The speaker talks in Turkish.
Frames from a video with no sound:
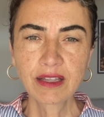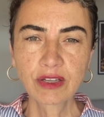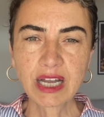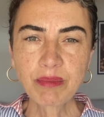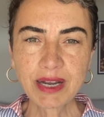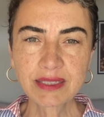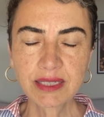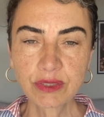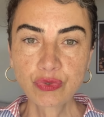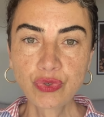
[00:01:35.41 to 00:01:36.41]

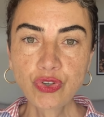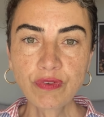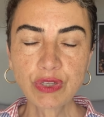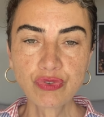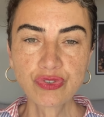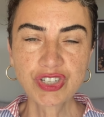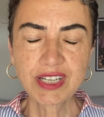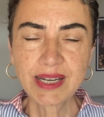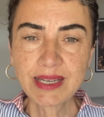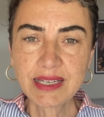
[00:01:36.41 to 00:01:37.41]
kabartan duygu ve
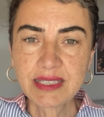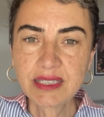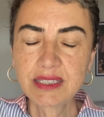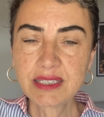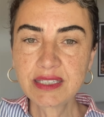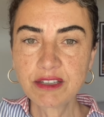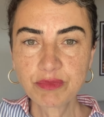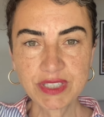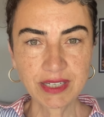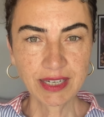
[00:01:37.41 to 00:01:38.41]
düşünceler yine sinir
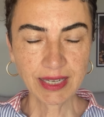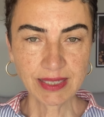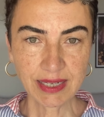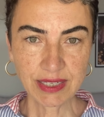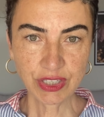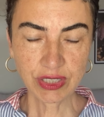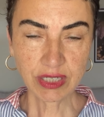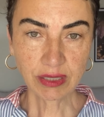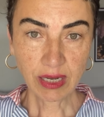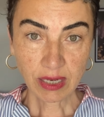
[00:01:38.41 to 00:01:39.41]
sistemimizi harekete
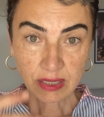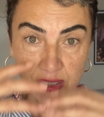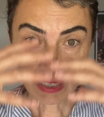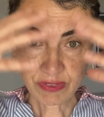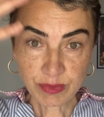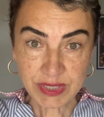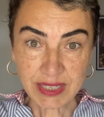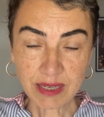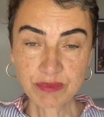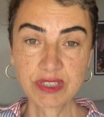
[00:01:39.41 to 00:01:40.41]
geçirir. Kafamızda
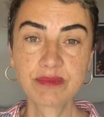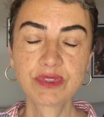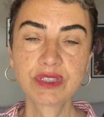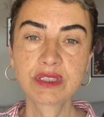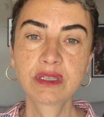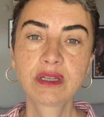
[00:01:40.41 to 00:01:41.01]
yaptığımız,